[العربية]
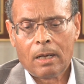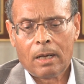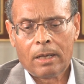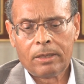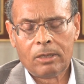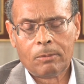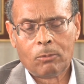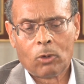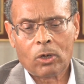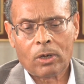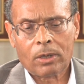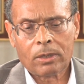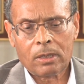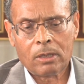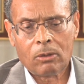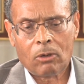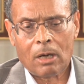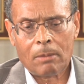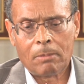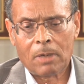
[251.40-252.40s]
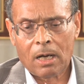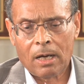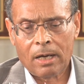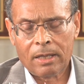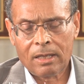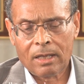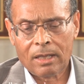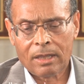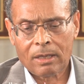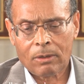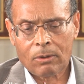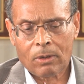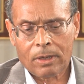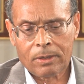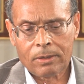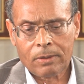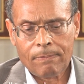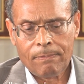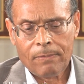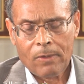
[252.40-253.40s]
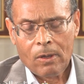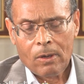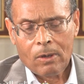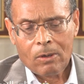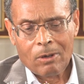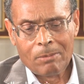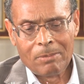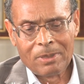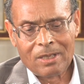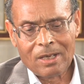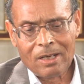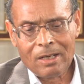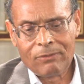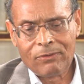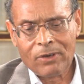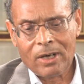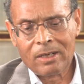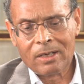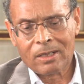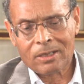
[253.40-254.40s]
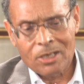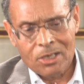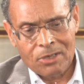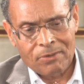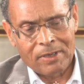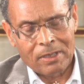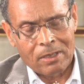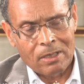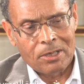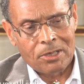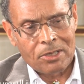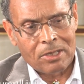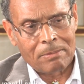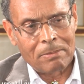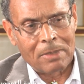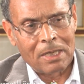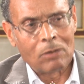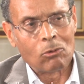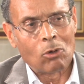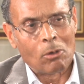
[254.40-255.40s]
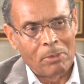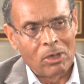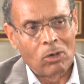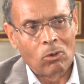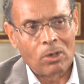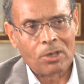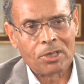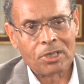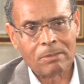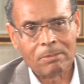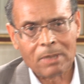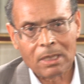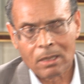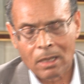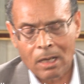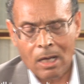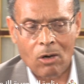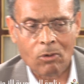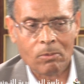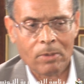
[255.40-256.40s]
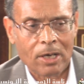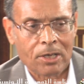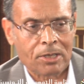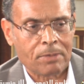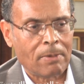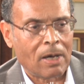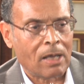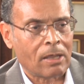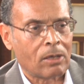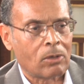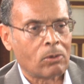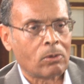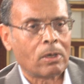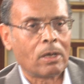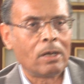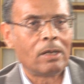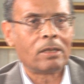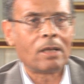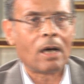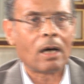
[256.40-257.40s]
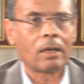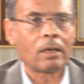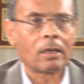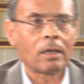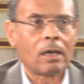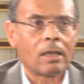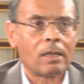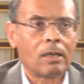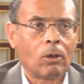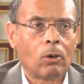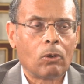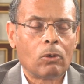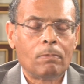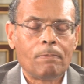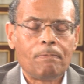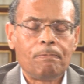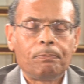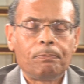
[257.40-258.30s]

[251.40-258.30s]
الديمقراطية وعبر هذه الثورات وبالتالي فإن تصفية الاستبداد ومنه الاستبداد القومي أصبح ضرورة لتحقيق هذا الحلم